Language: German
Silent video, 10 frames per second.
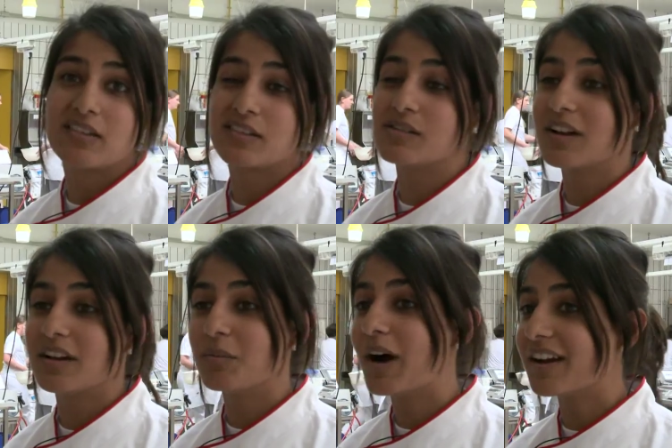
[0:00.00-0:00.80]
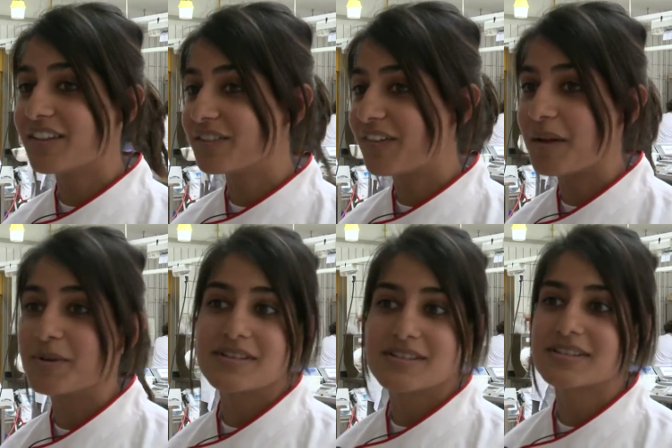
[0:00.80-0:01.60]
Was macht ihr Brot so
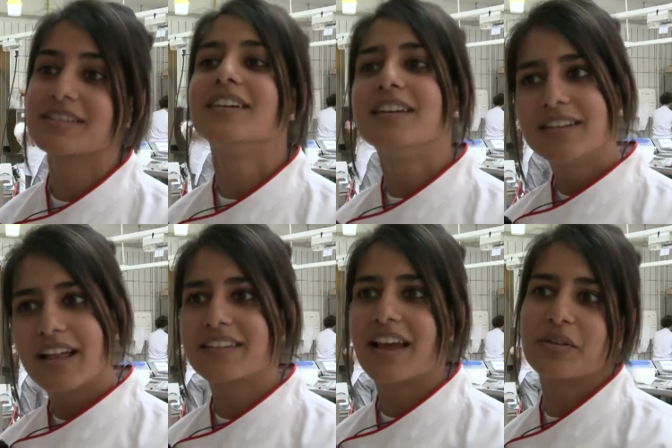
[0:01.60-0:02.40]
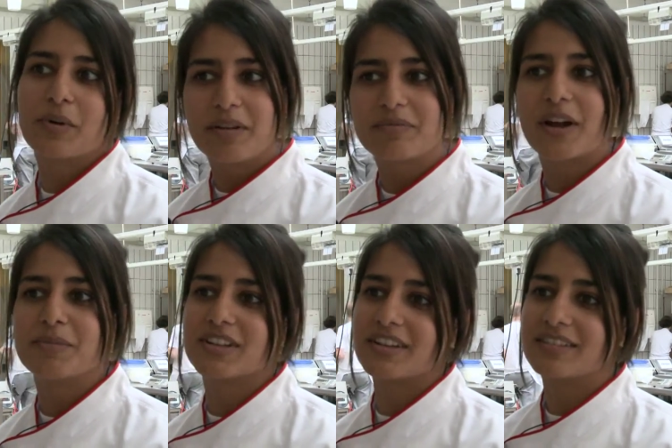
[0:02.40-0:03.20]
gut und was macht es so
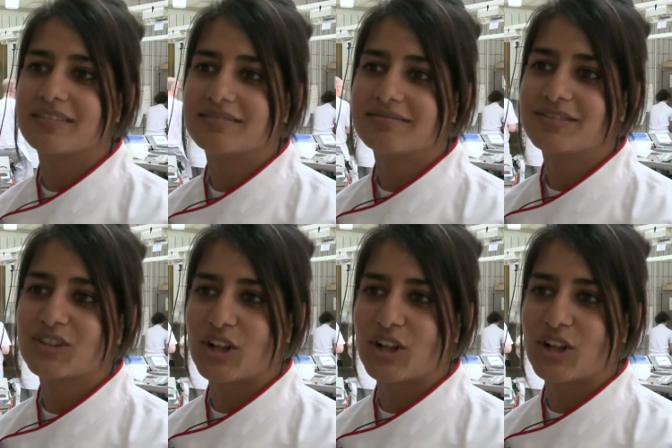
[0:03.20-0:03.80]
berühmt? Das will ich hier